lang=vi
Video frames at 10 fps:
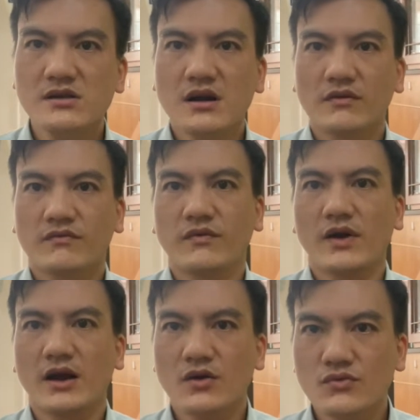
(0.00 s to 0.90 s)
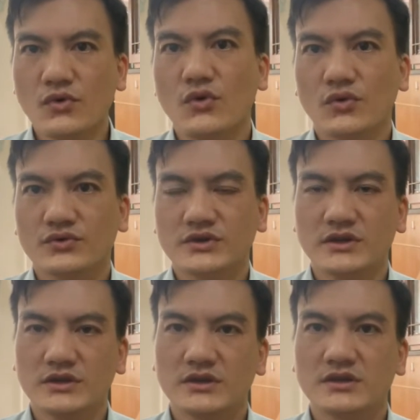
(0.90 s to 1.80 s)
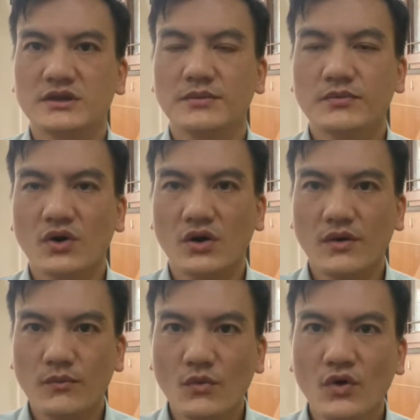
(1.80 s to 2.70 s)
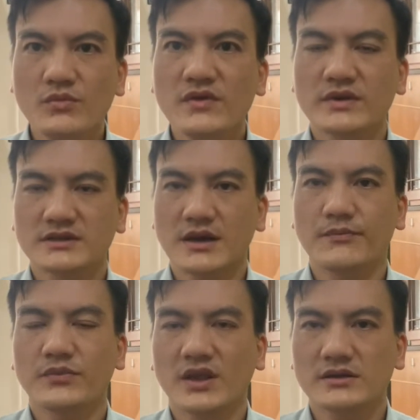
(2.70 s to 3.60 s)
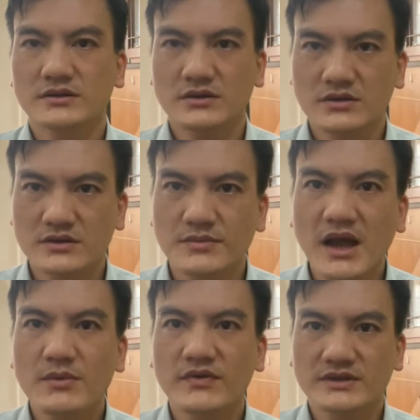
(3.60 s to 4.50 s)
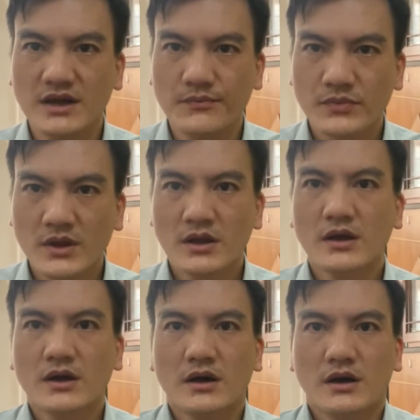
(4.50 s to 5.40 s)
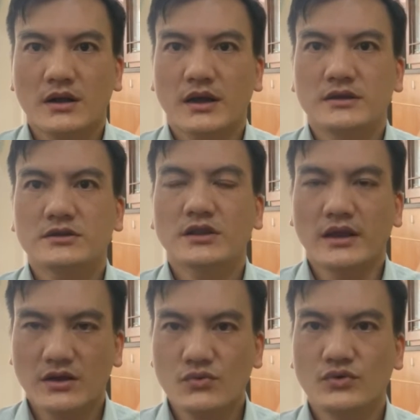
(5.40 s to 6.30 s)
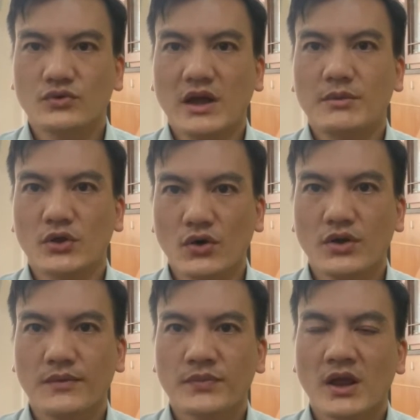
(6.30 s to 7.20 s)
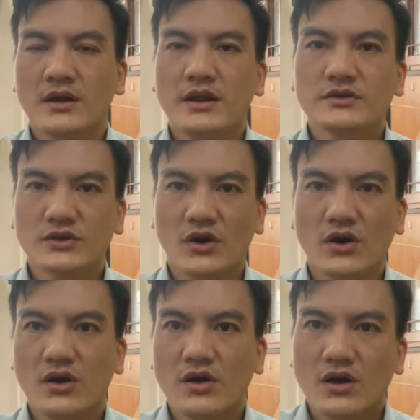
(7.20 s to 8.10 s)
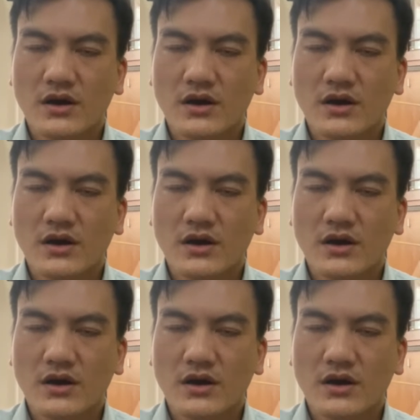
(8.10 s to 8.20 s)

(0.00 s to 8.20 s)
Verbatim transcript: lược và công cụ nó chỉ chiếm có 40% cái chiếm 20% cái sự thành công của chúng ta mà thôi nên do đó